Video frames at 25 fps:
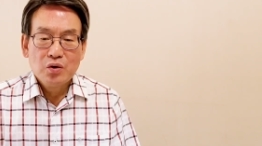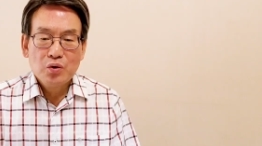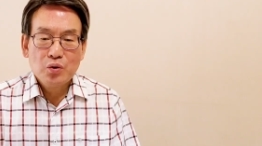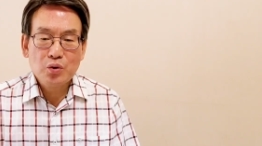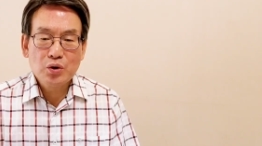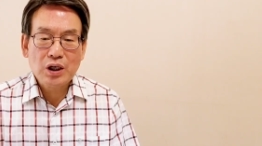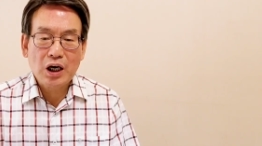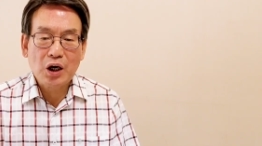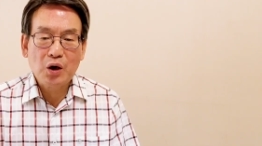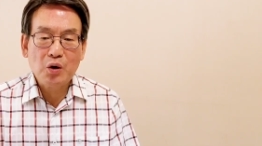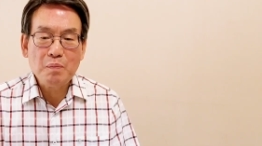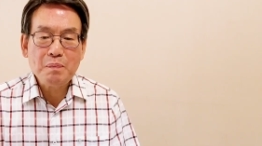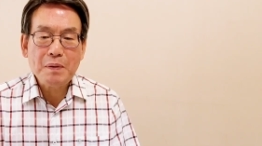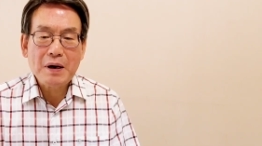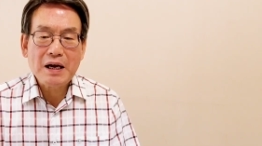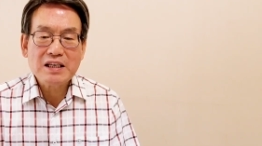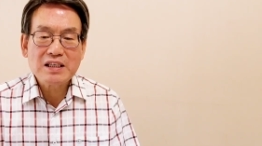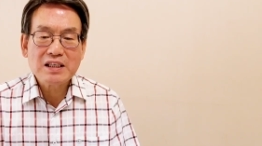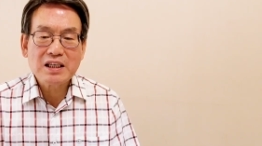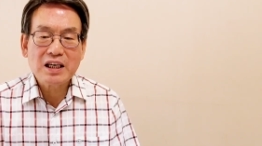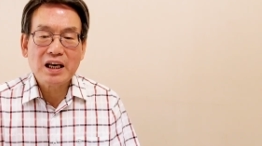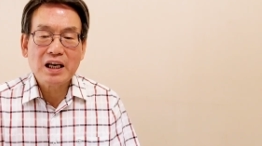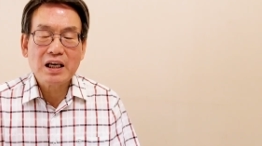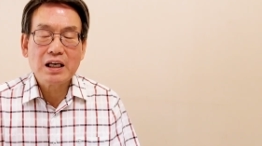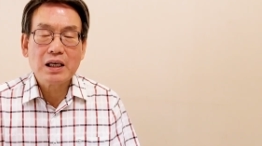유창훈
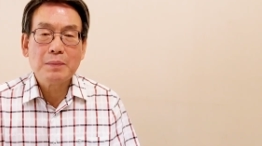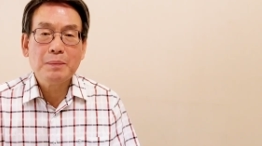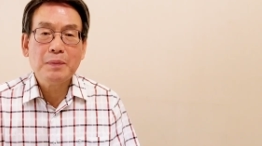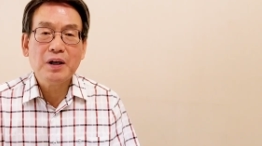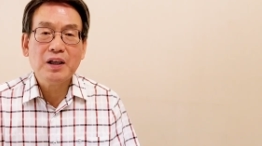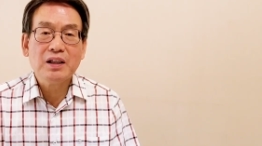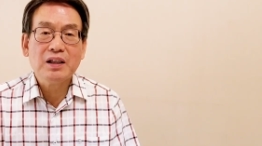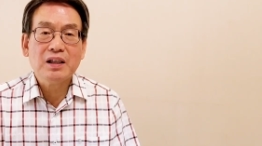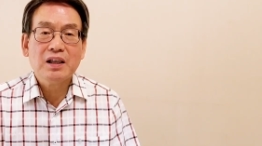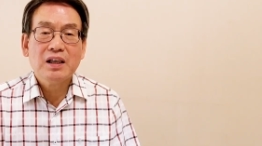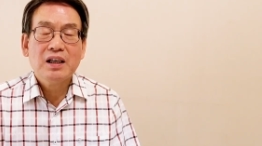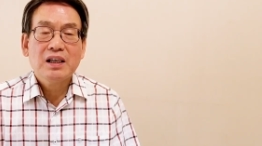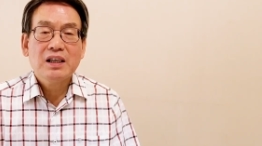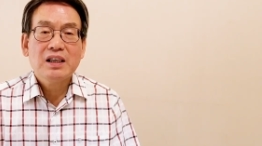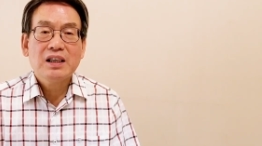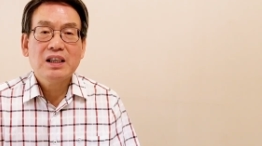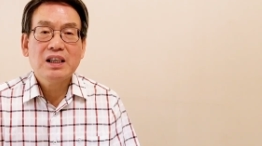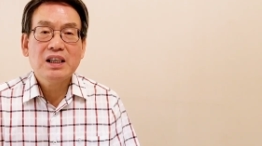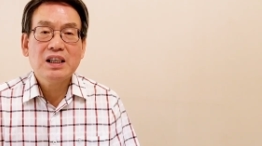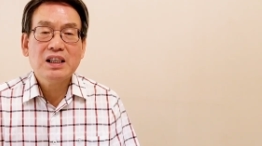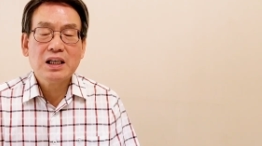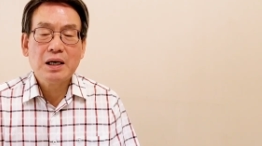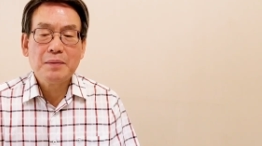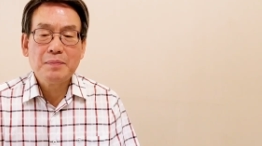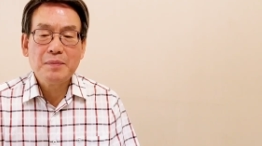판사의 이번
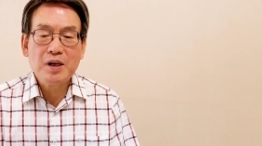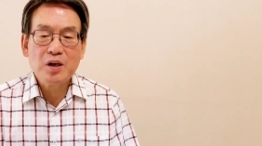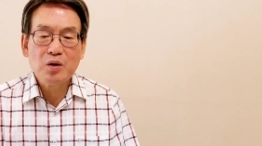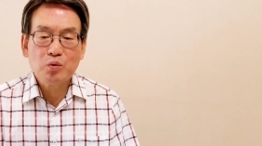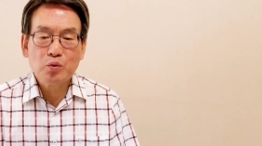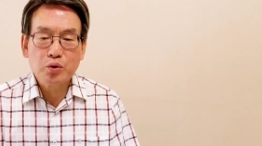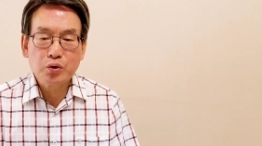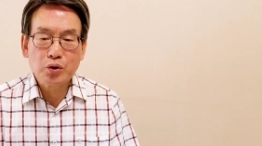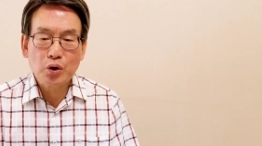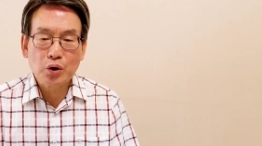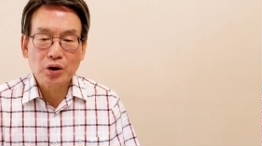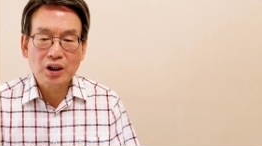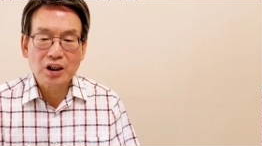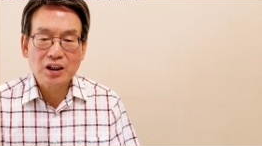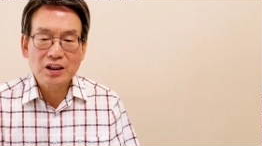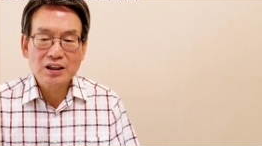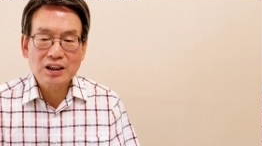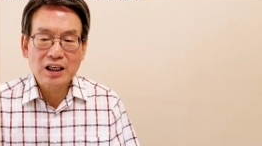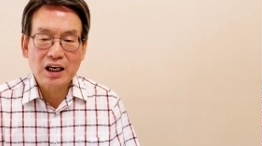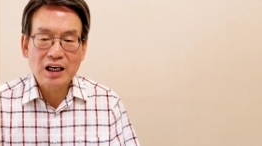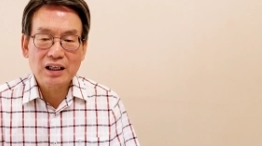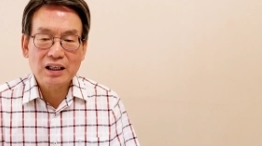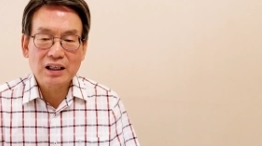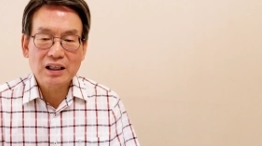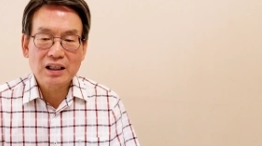이재명
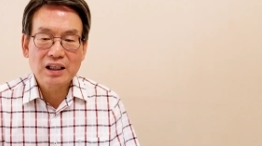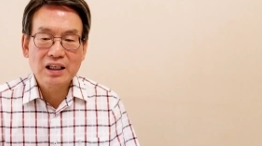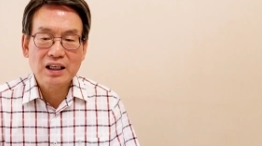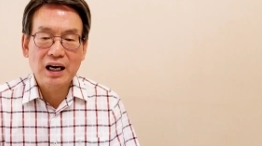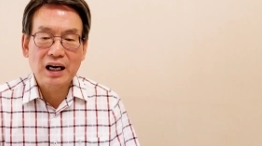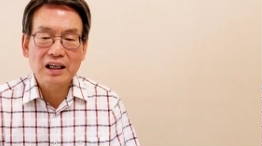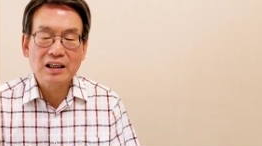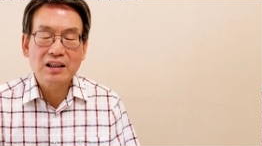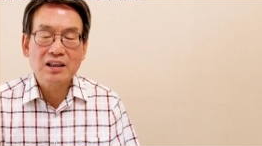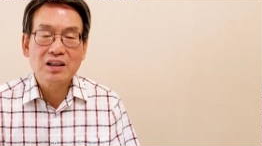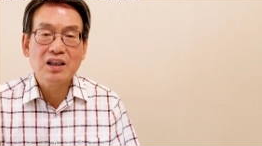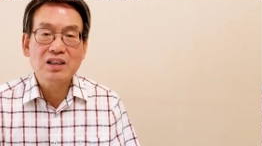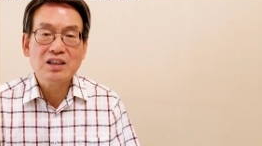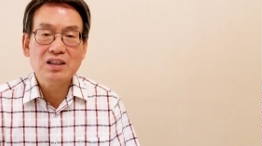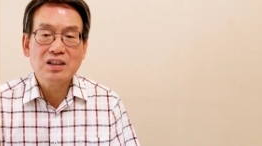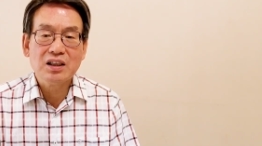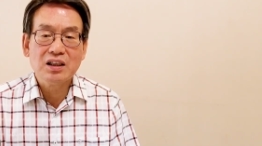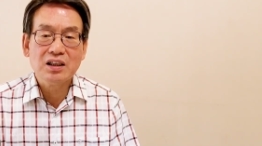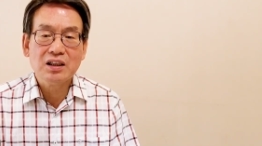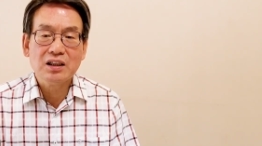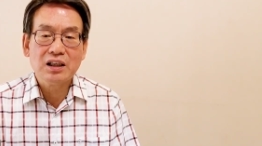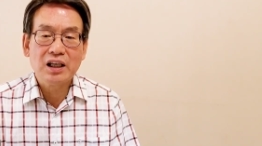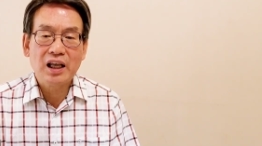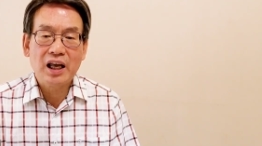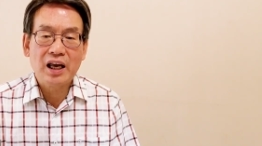구속영장 기각
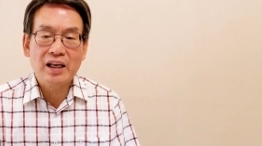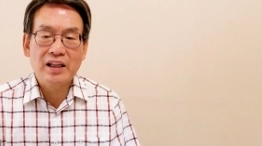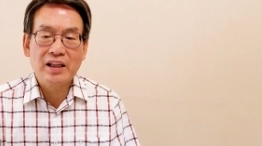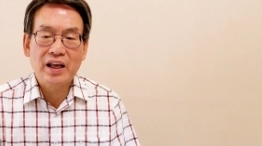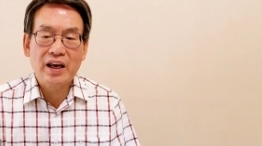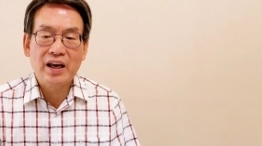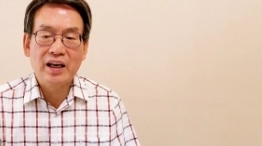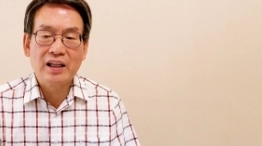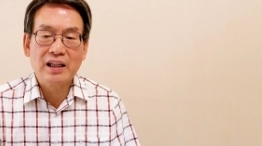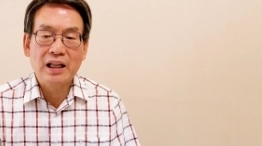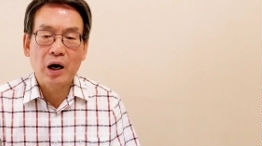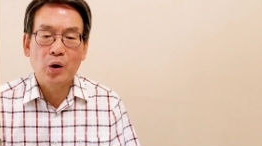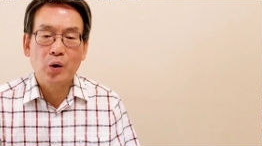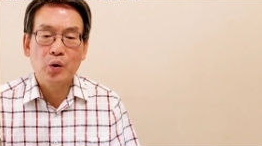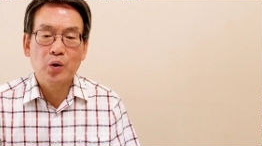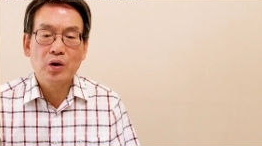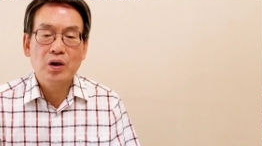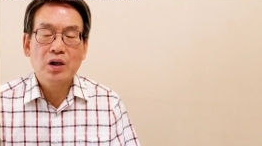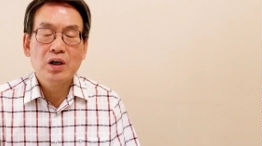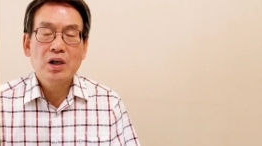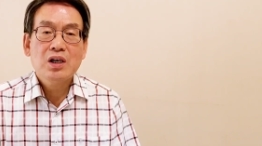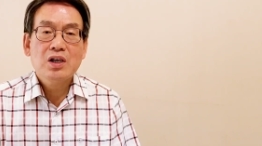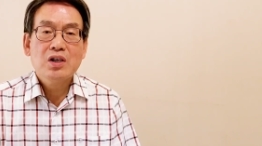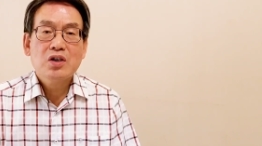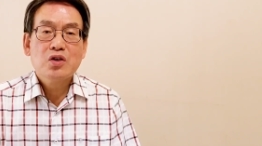결정에 대해
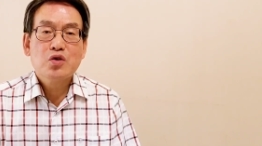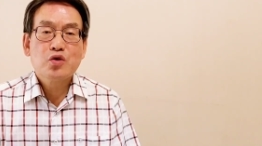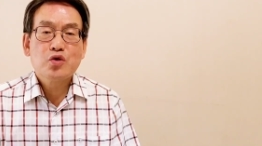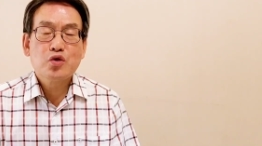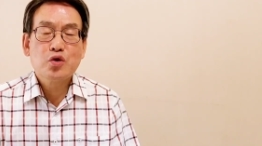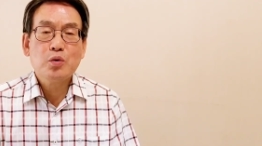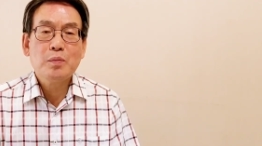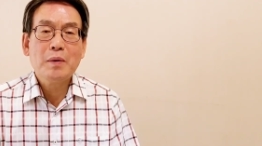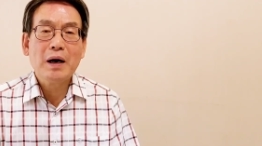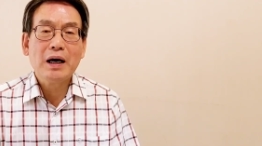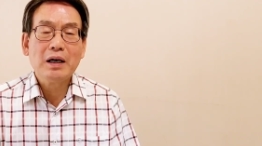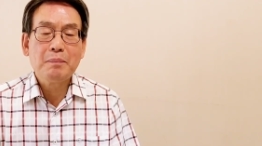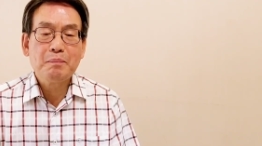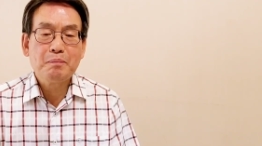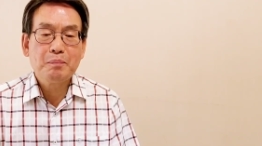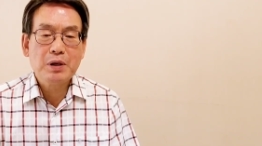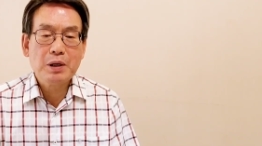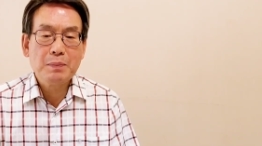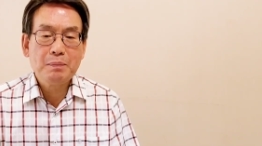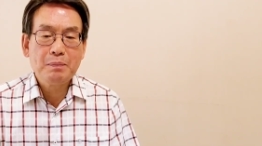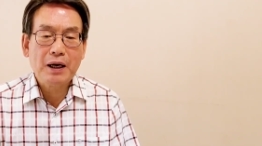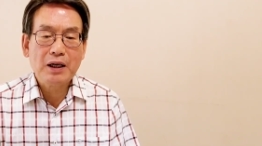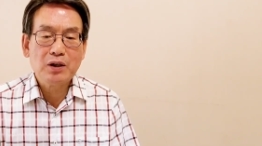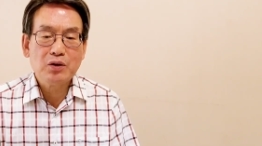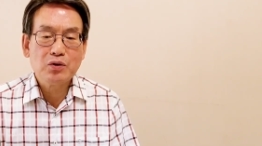나온 수많은
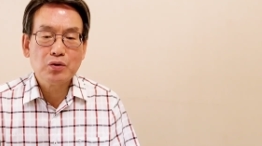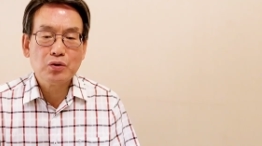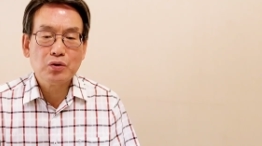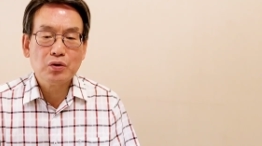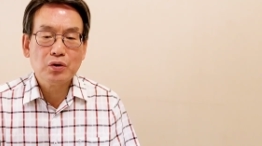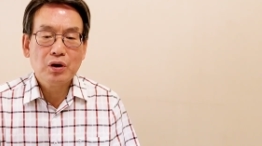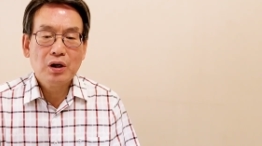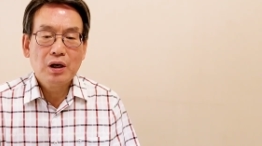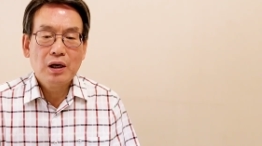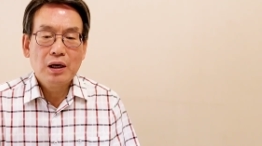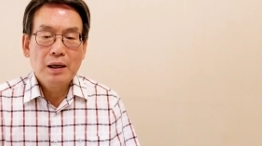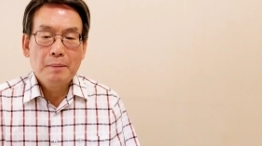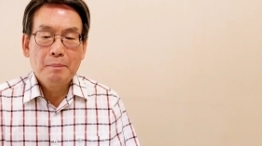비판 중